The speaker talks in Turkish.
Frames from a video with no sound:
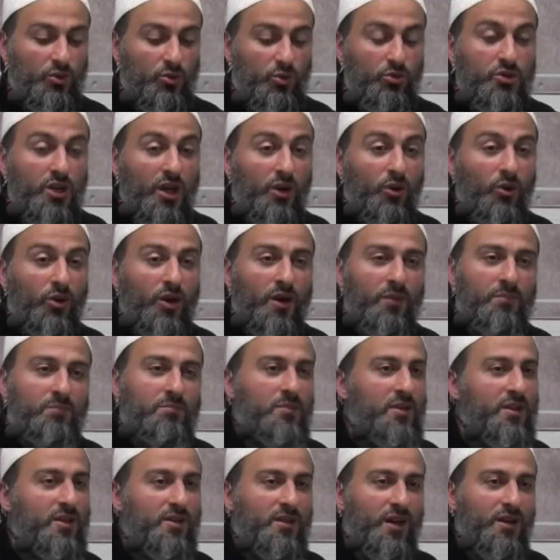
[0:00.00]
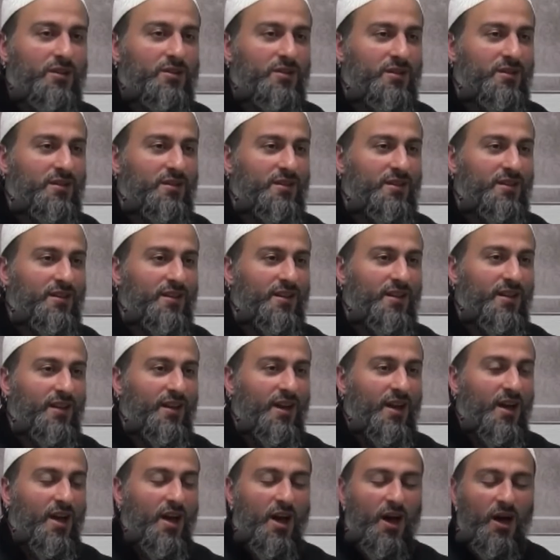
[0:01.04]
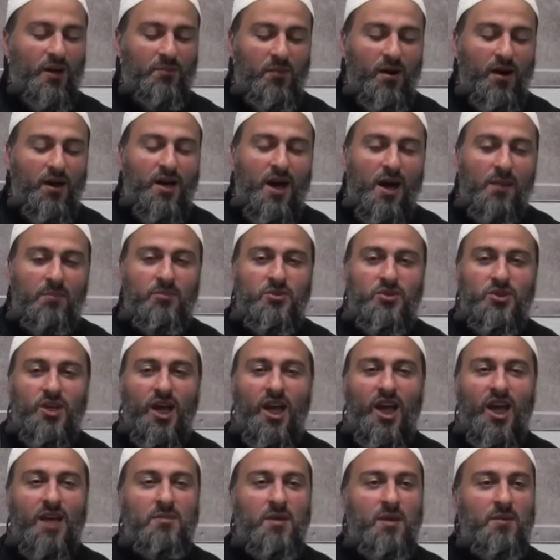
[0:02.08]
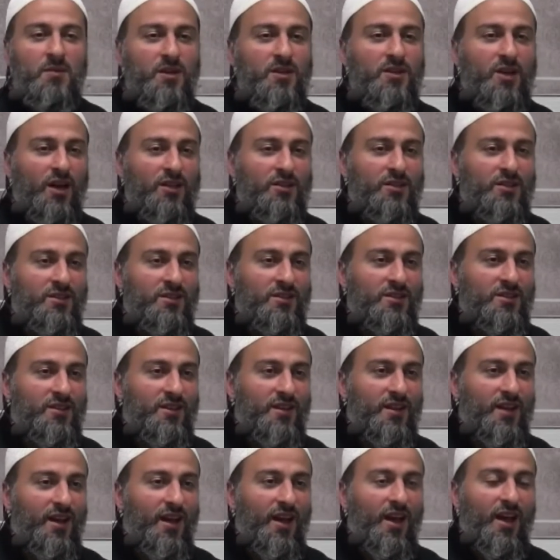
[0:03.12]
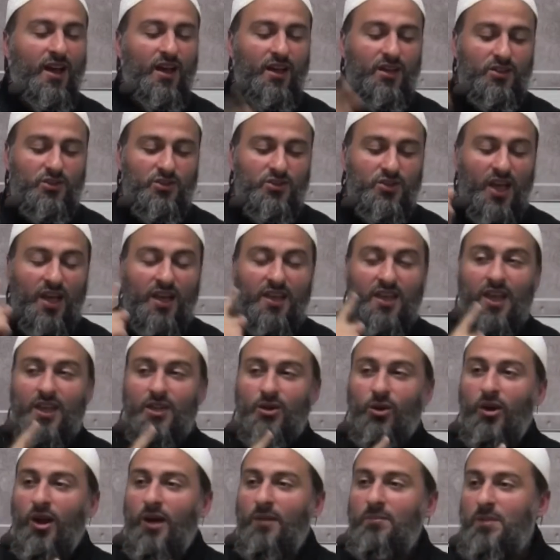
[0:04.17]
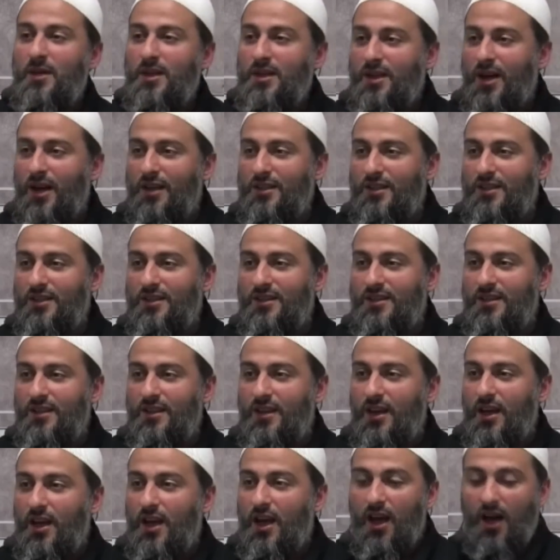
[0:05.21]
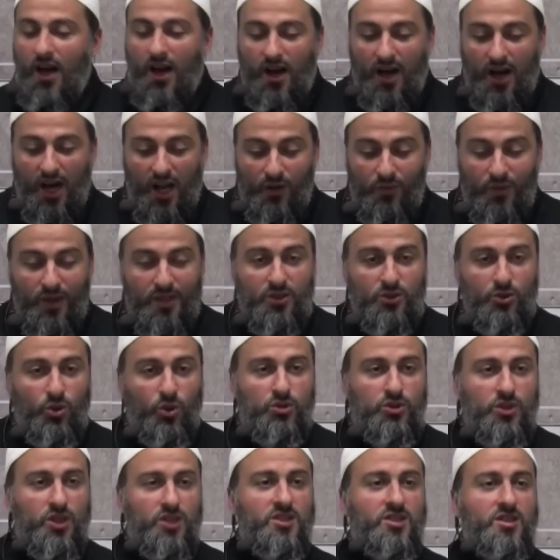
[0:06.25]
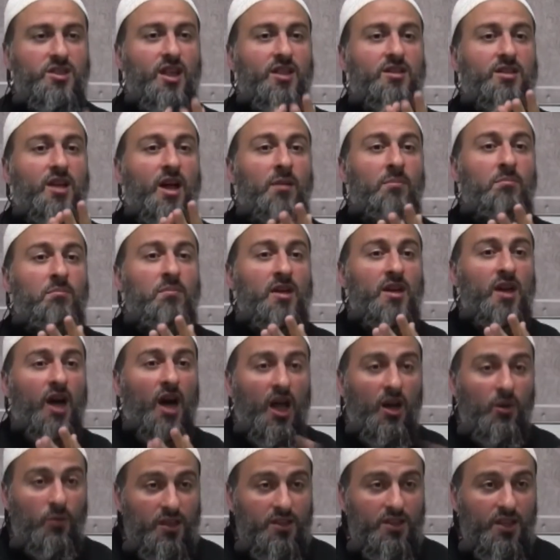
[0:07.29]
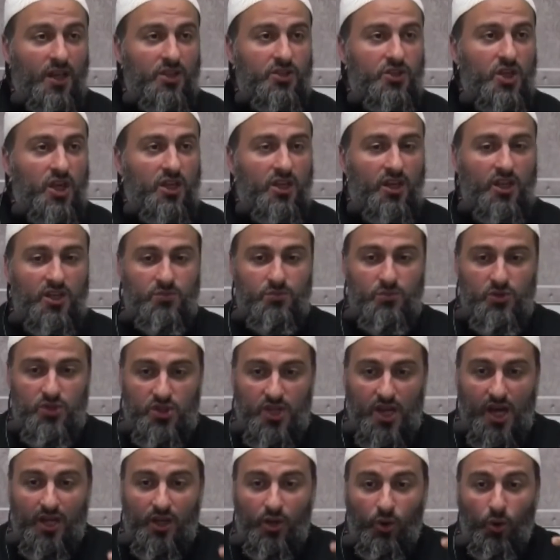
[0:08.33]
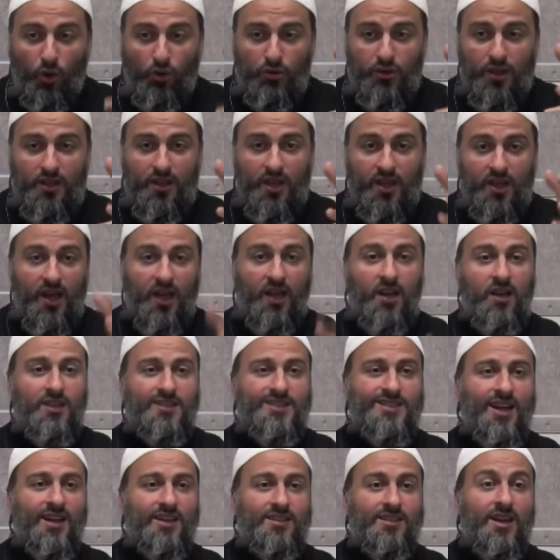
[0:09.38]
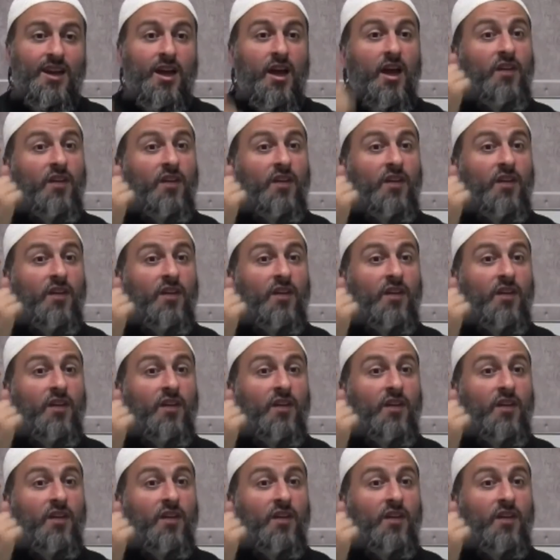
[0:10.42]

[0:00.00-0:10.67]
güzel olan bir kadın, makam sahibi bir kadın, zengin olan bir kadın, halvet noktasında tam bir halvet gerçekleşmiş. Yani odada yalnızlar